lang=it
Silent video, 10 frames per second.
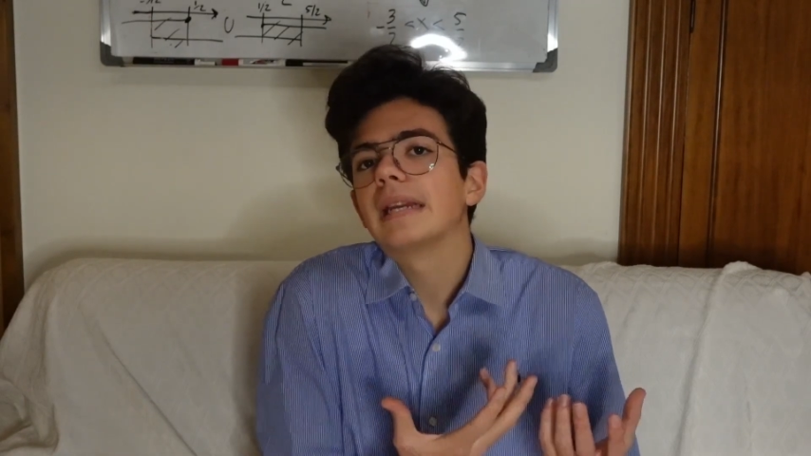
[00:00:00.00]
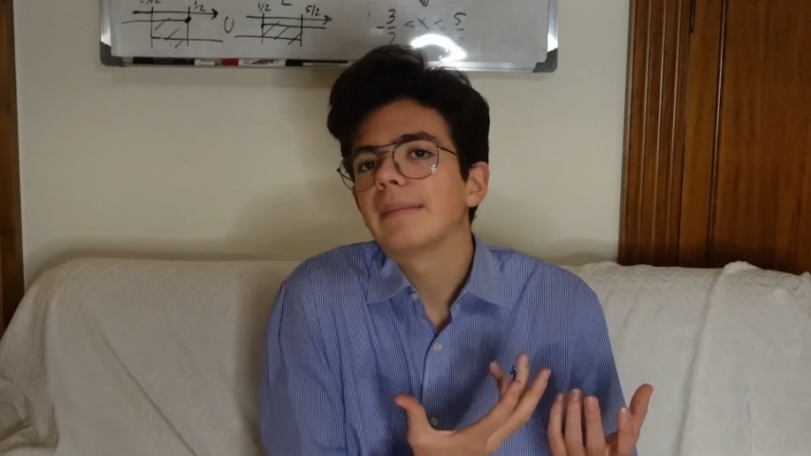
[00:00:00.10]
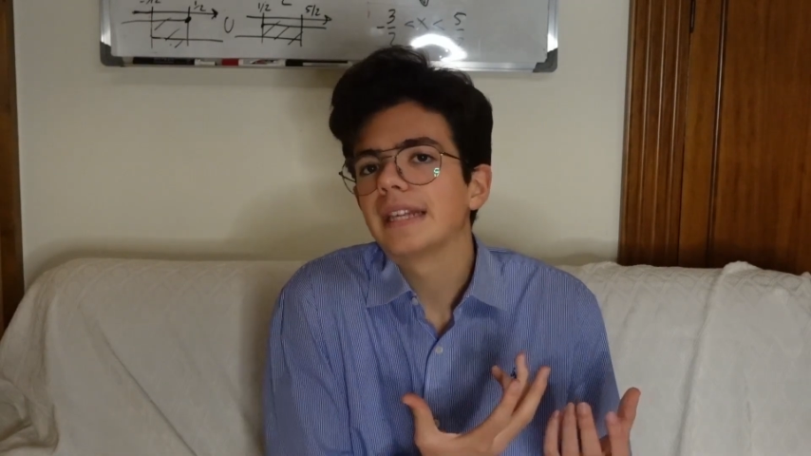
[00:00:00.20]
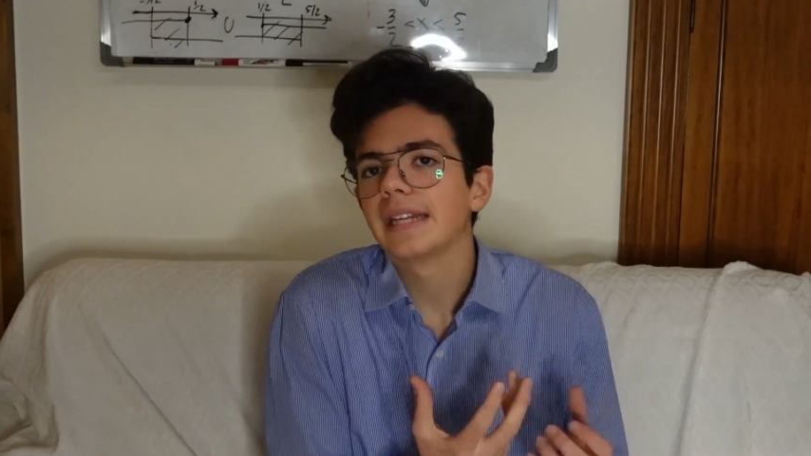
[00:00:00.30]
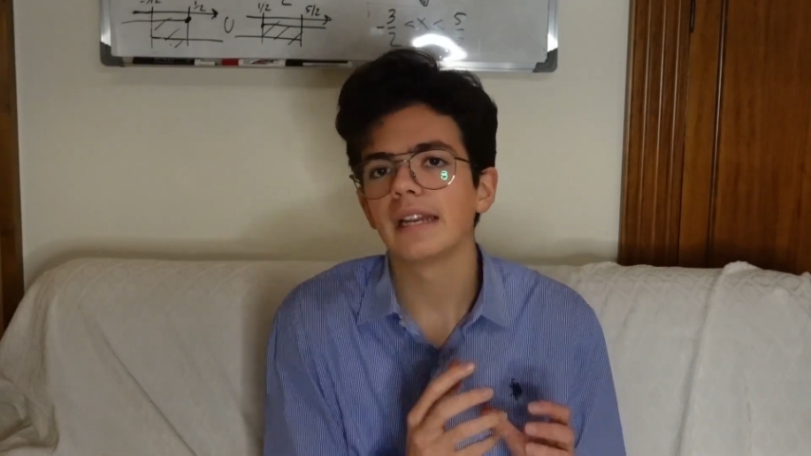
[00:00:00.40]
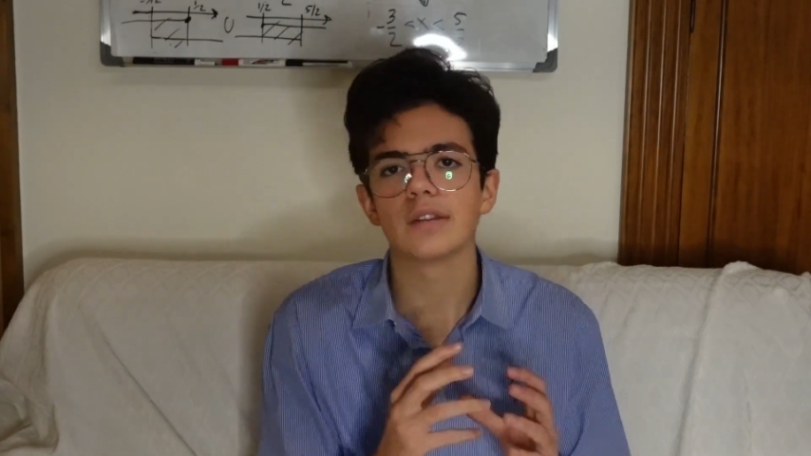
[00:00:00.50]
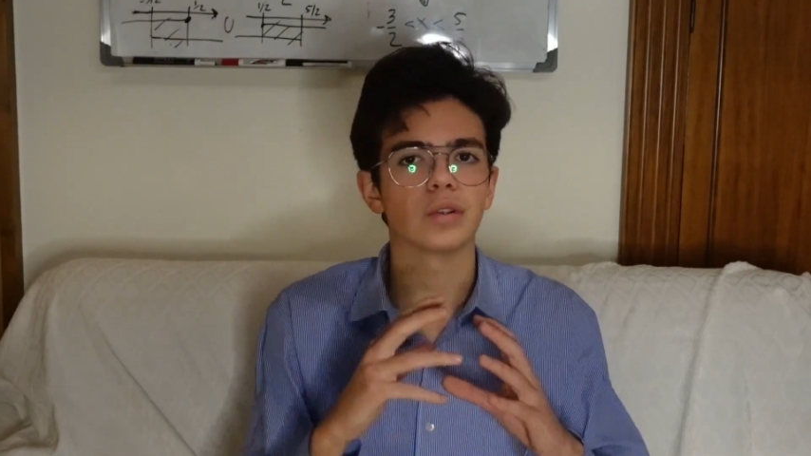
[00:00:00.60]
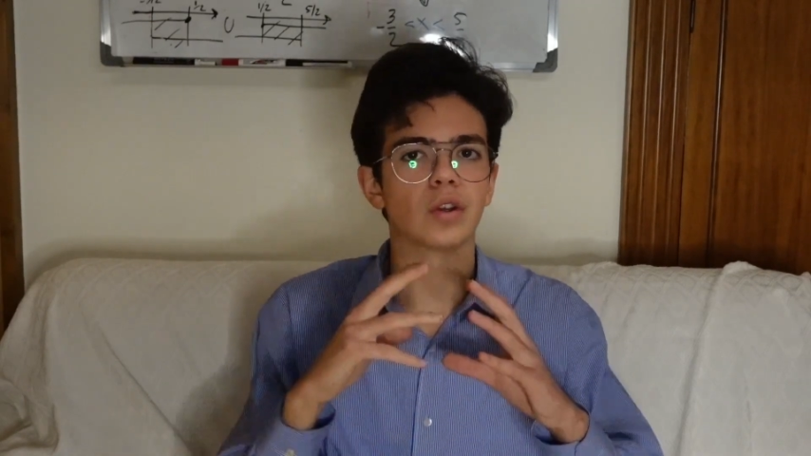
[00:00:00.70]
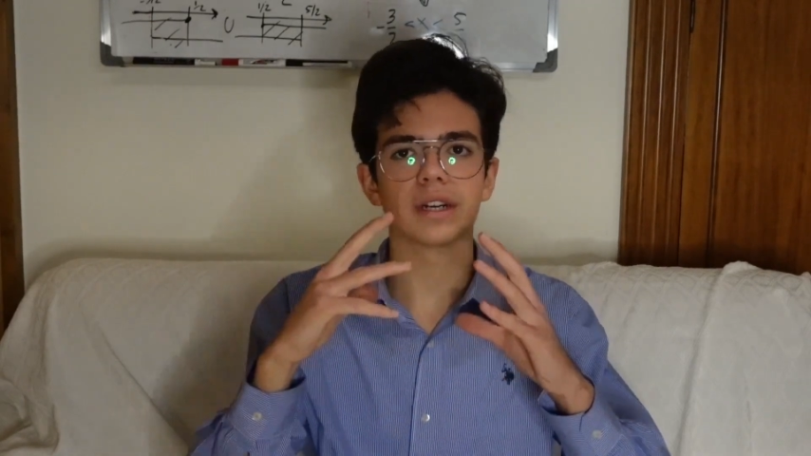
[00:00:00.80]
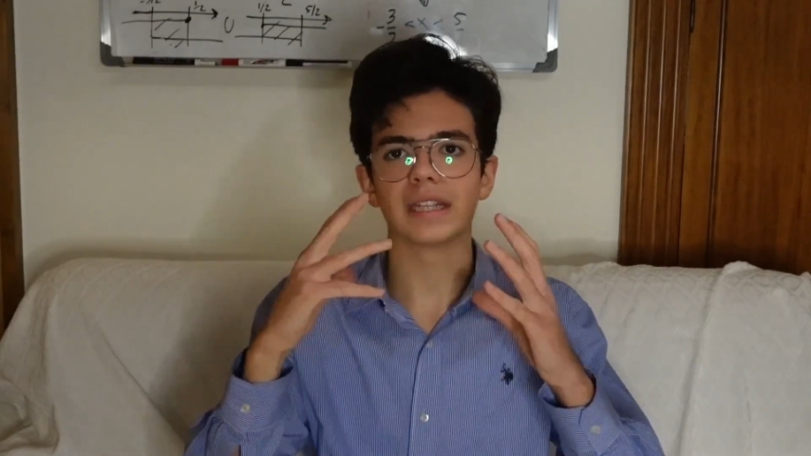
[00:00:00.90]
rimanere nella sua
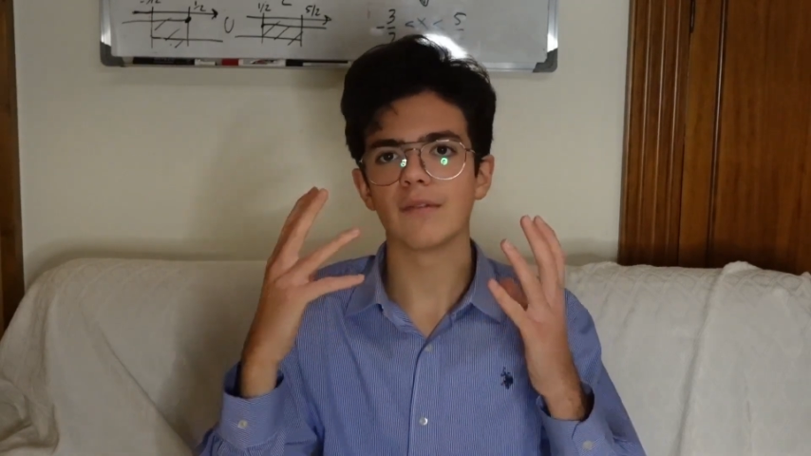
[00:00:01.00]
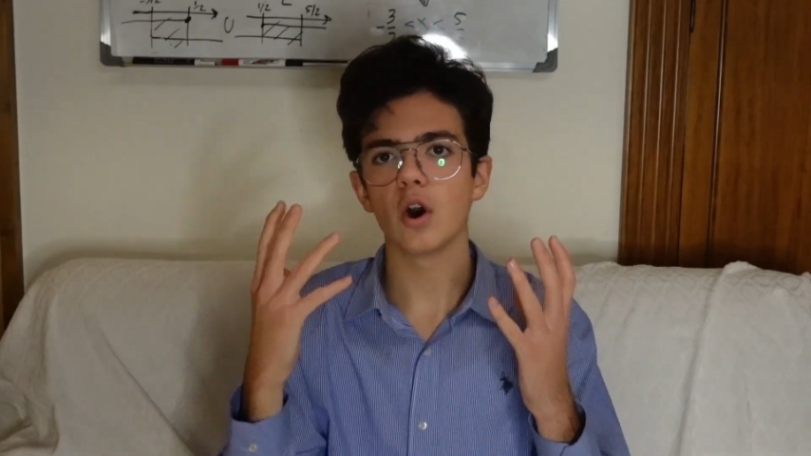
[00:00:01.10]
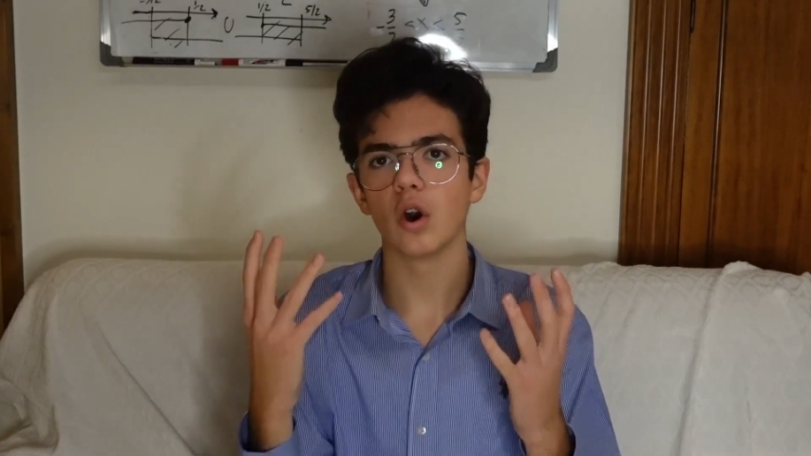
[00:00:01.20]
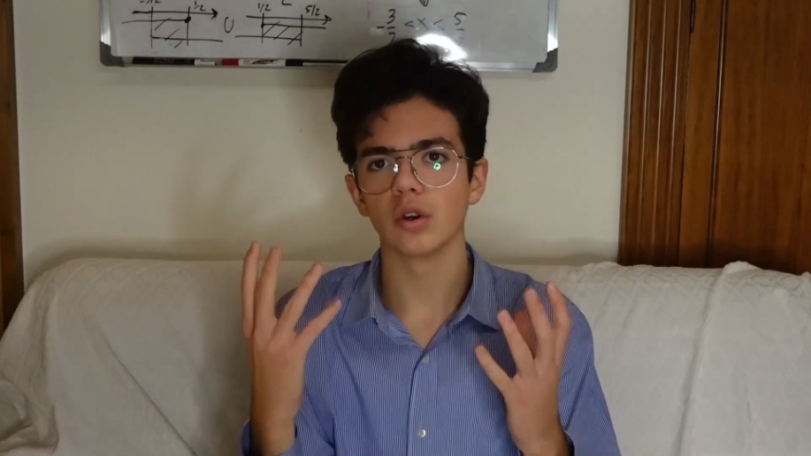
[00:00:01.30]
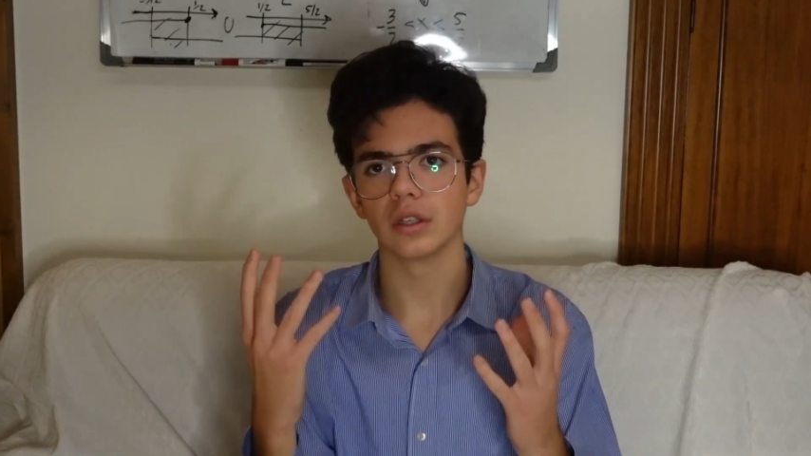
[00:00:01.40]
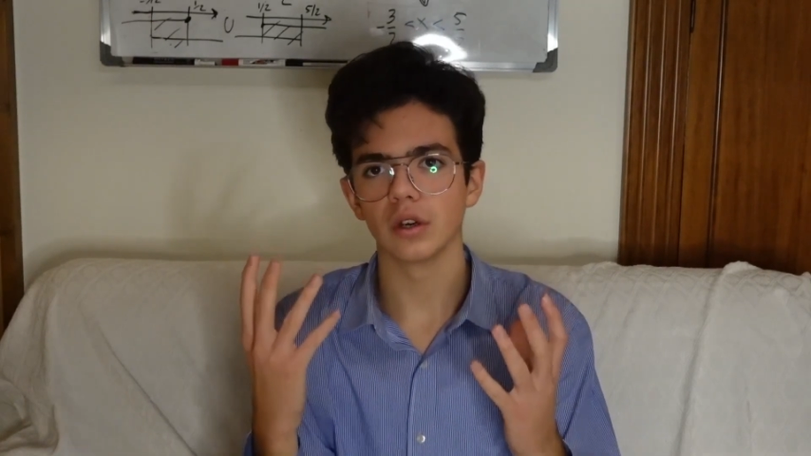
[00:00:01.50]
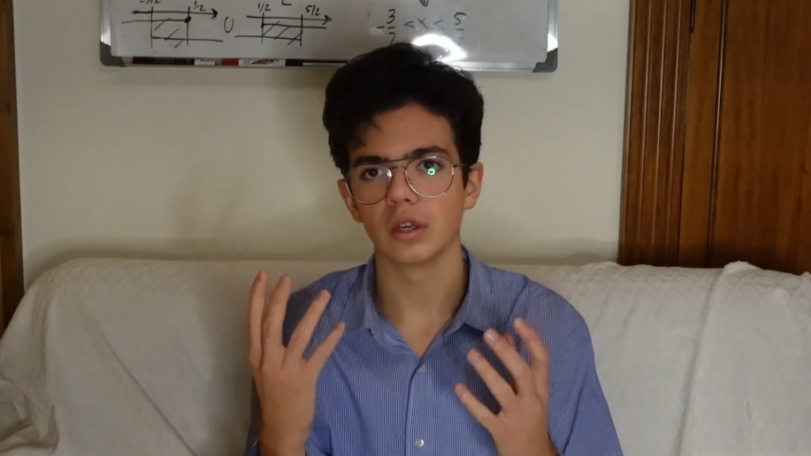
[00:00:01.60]
torre d'avorio,